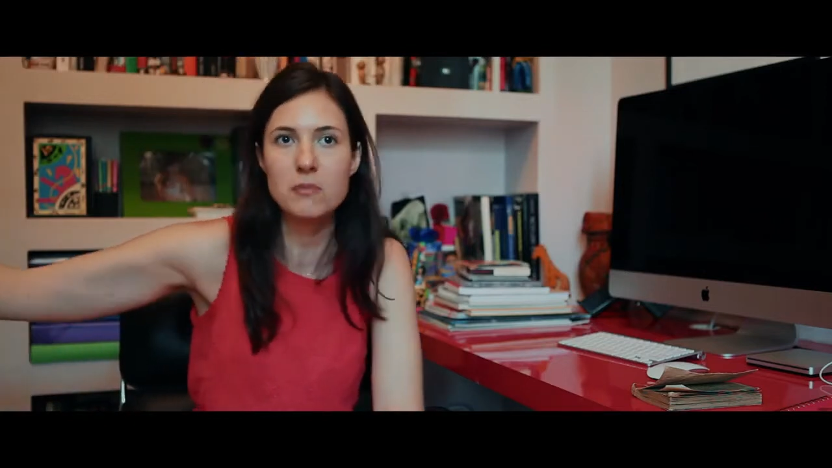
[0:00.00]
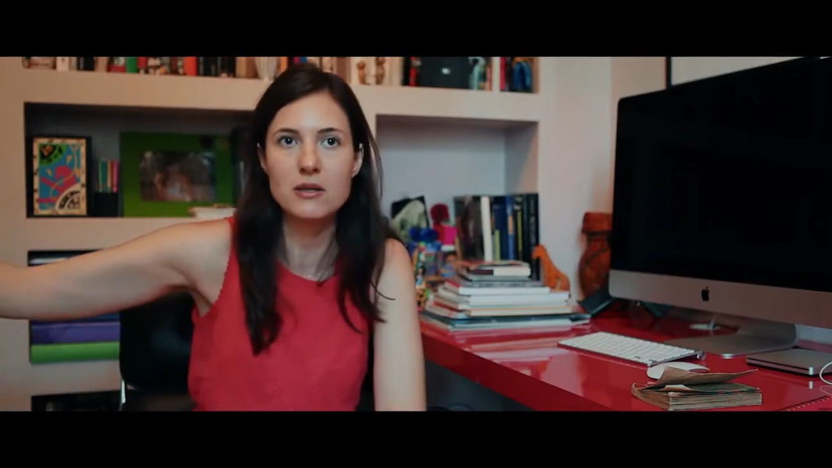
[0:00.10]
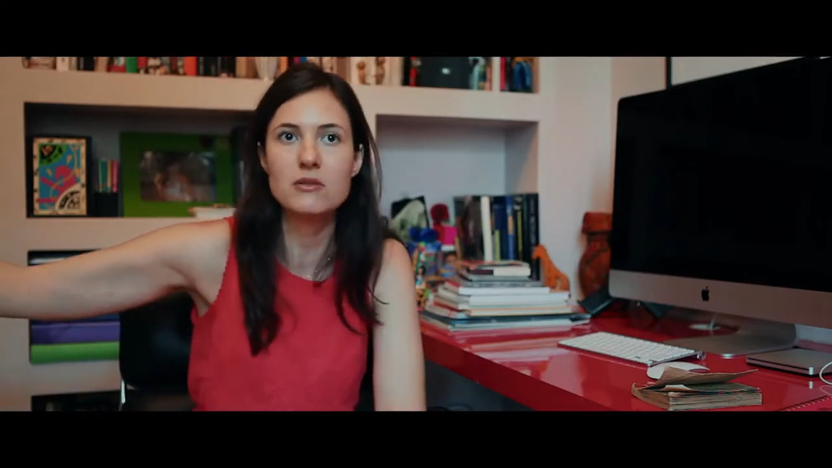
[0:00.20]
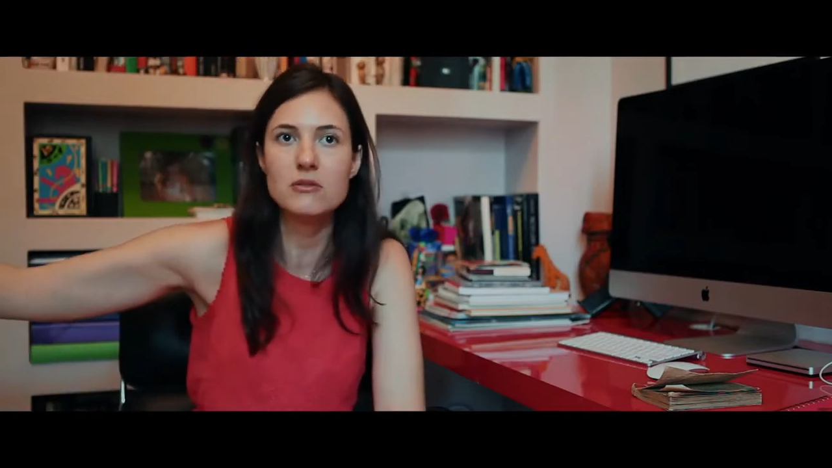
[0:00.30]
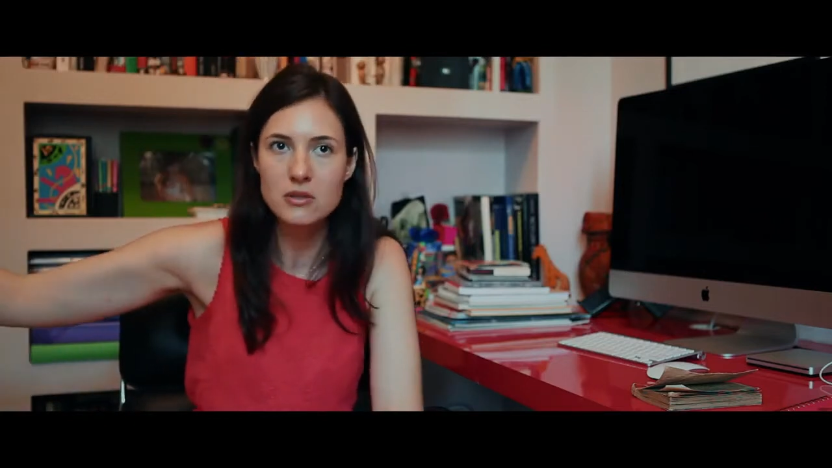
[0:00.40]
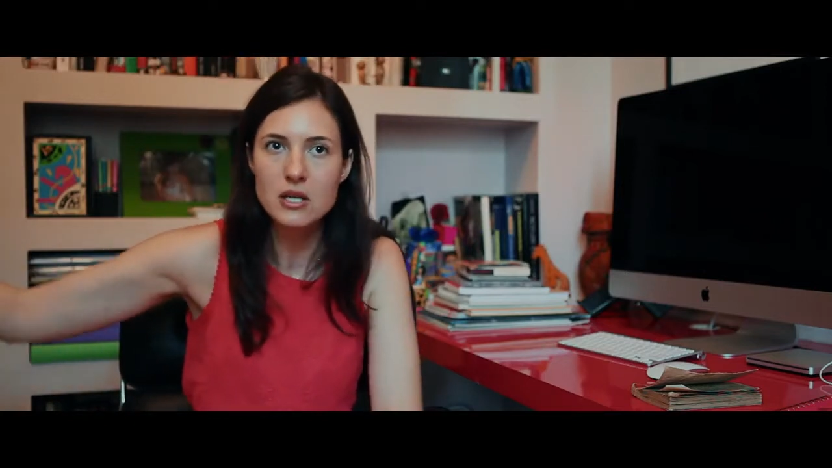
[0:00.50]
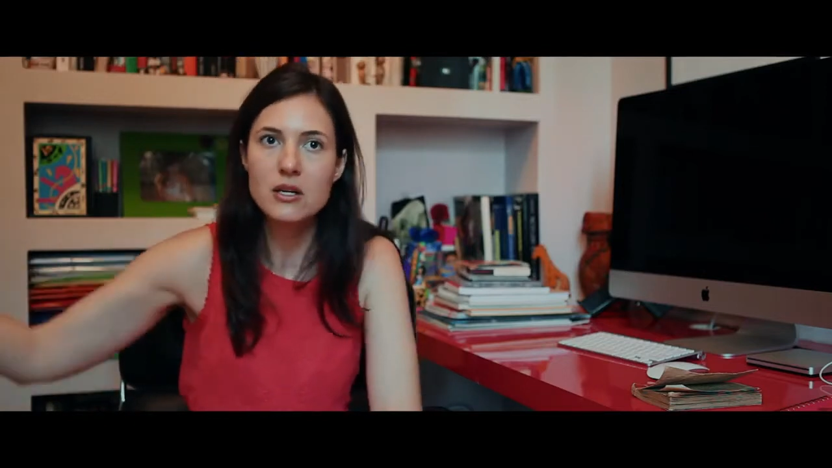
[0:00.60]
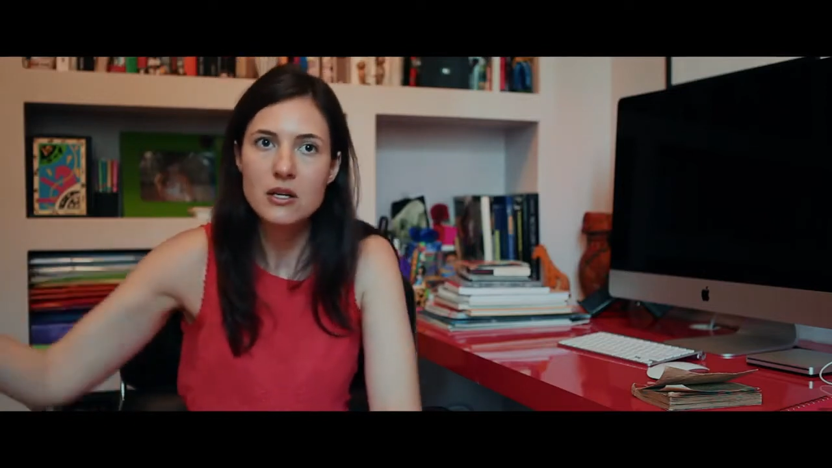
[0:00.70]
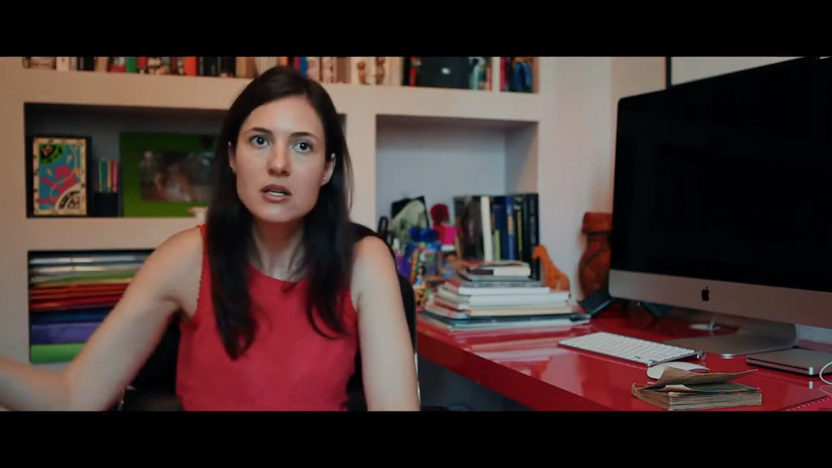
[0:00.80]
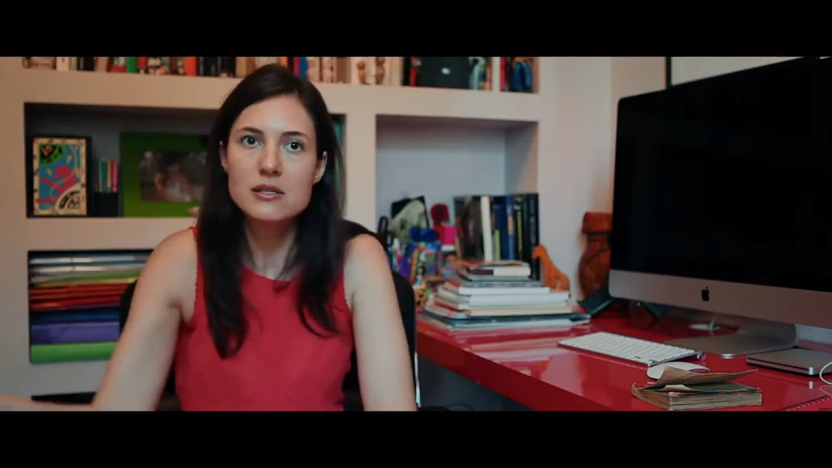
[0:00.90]
plano
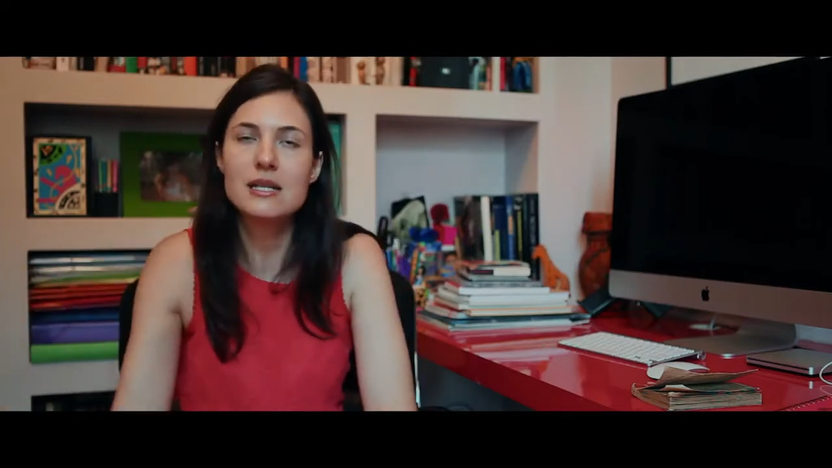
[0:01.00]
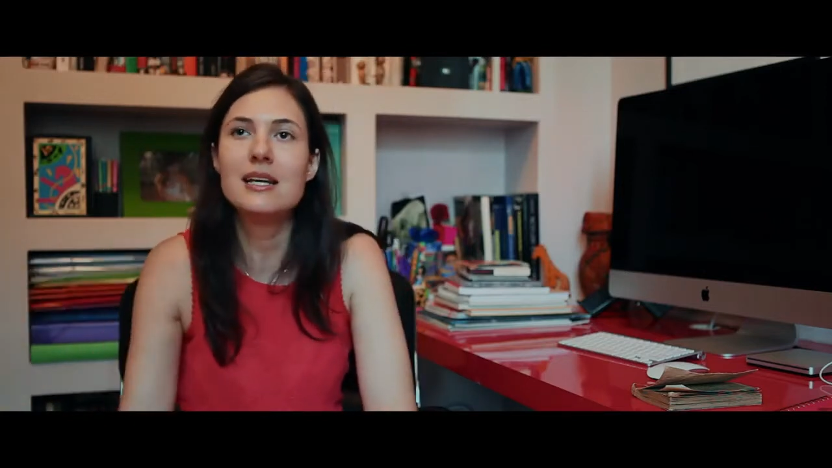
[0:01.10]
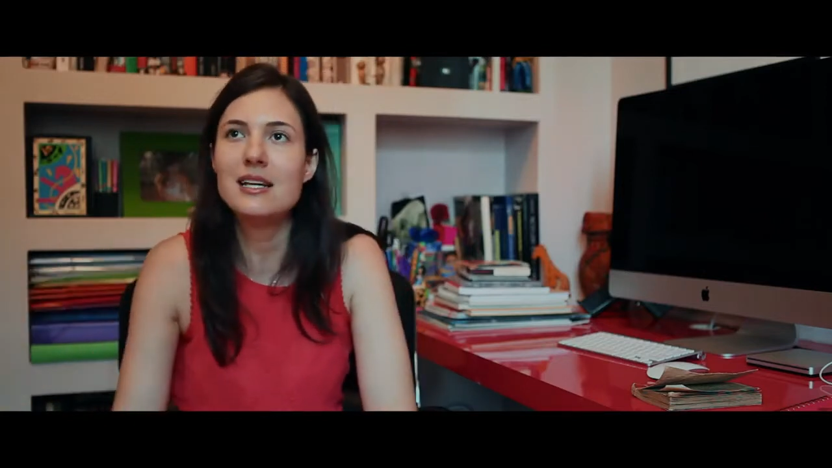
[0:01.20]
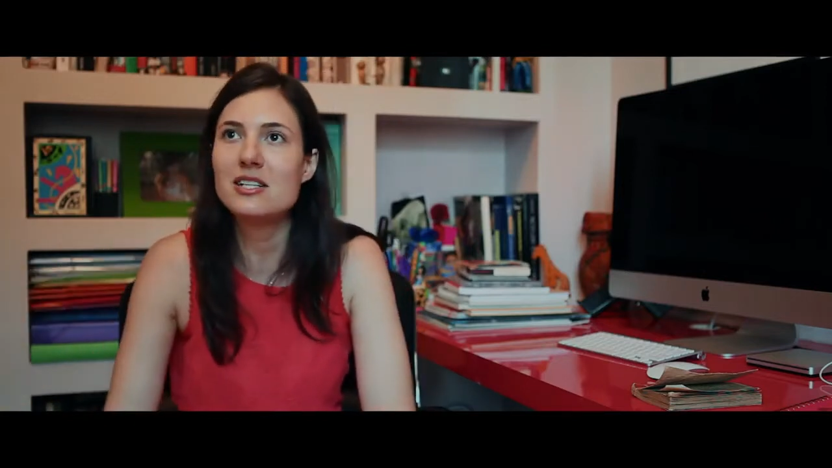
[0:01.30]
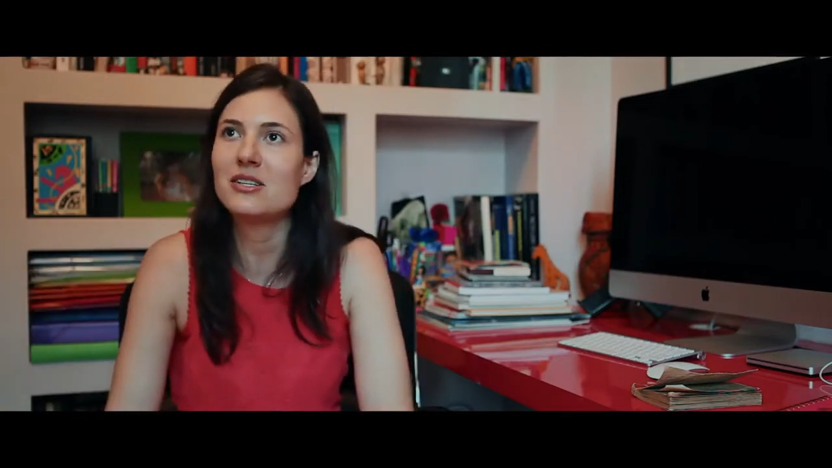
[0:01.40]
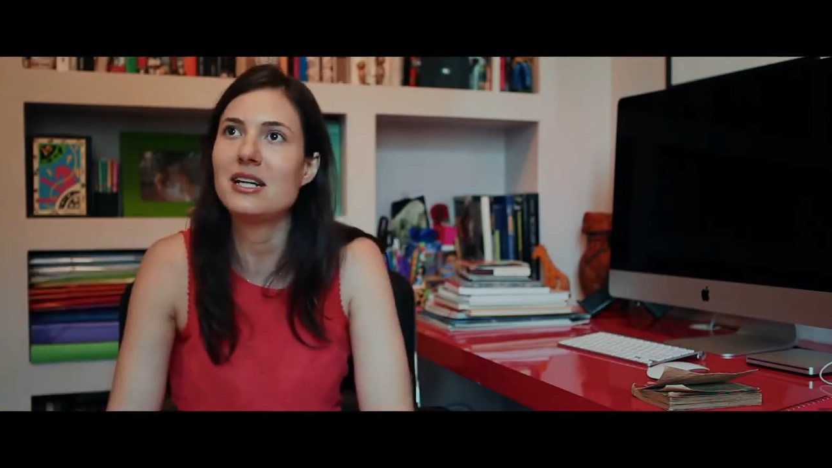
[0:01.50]
seguinte,